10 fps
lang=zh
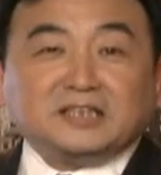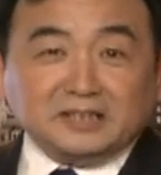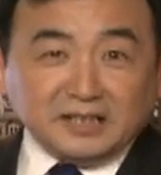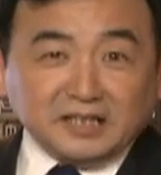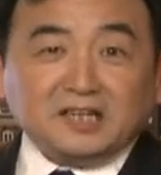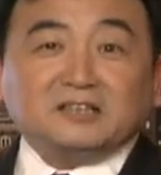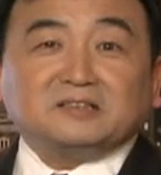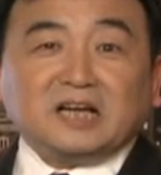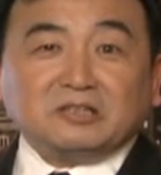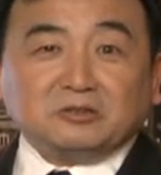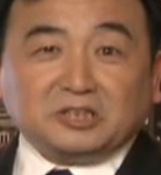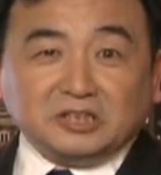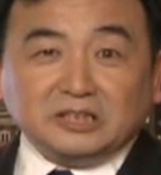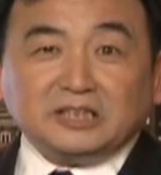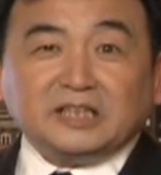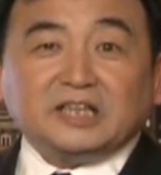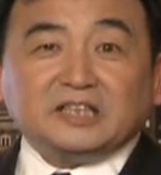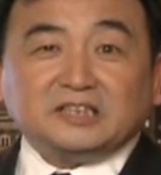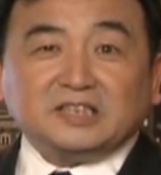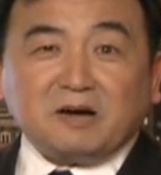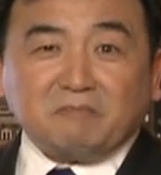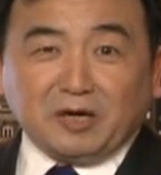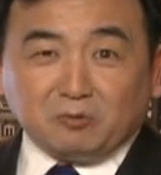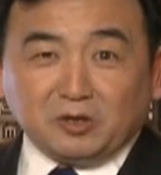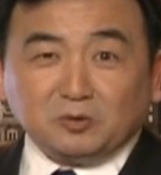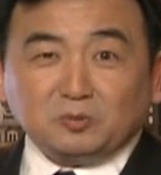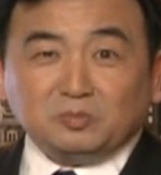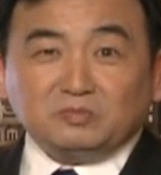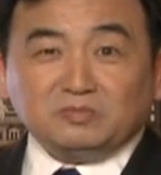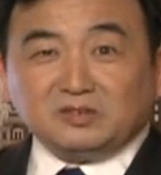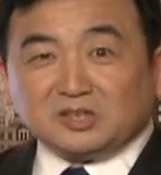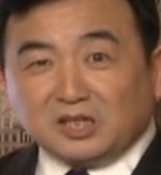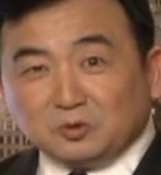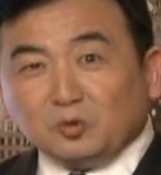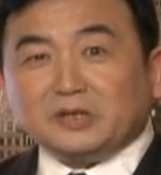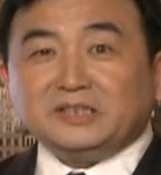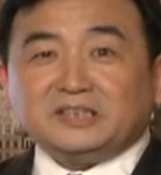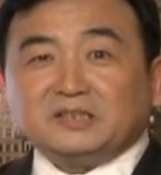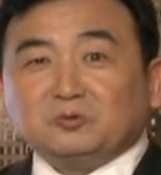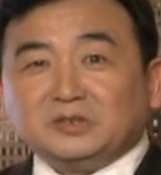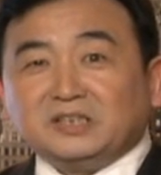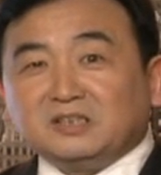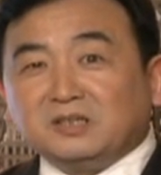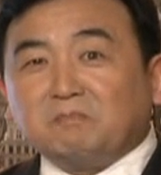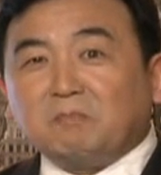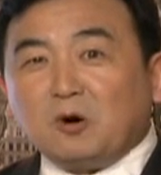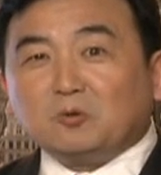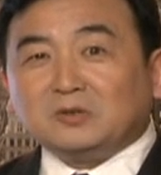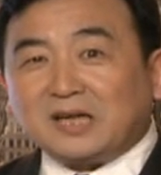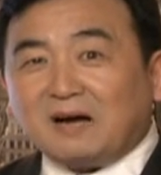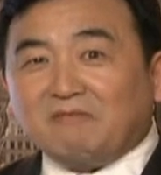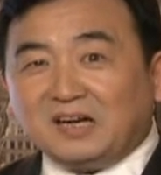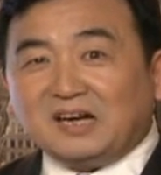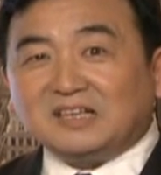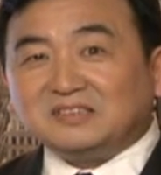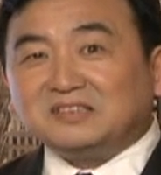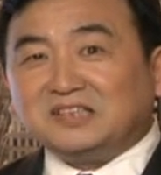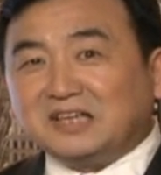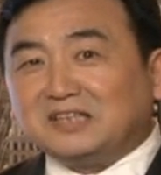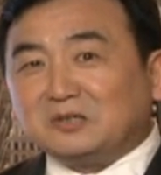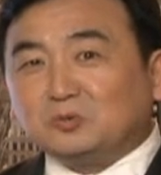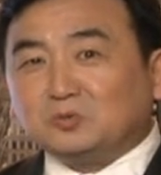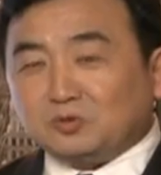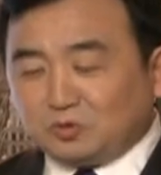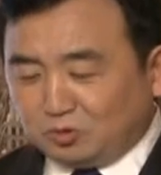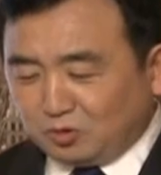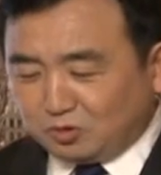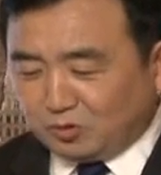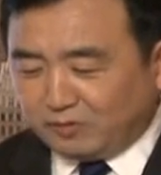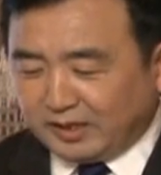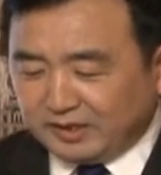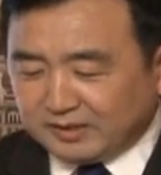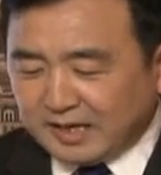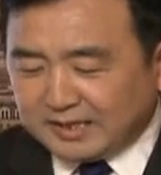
紧接着，他就直接向美国人承诺一些东西，和包括他未来四年当中所作所为。他